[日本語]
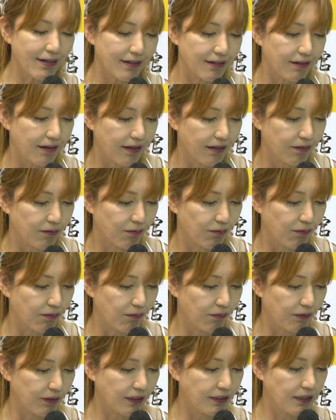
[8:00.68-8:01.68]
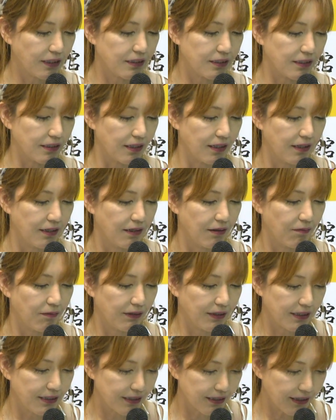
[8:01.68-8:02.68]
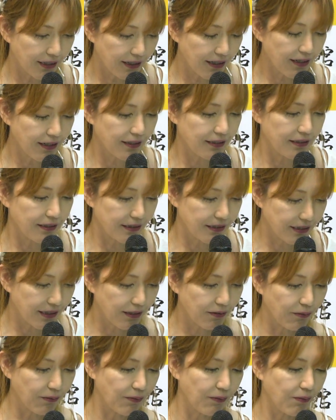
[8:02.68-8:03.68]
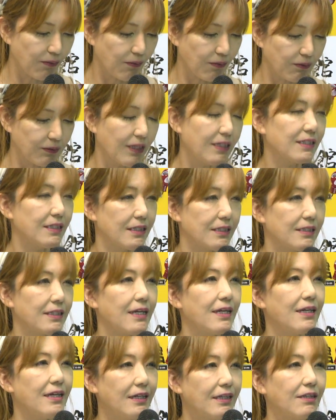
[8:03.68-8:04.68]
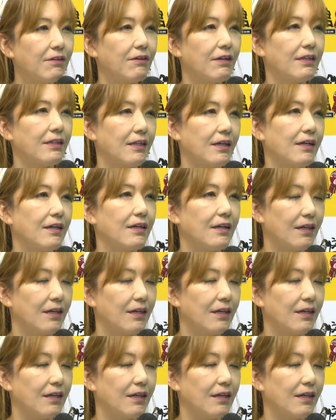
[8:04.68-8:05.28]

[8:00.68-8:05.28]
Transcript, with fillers: に、私から下の子たち全員来てくれた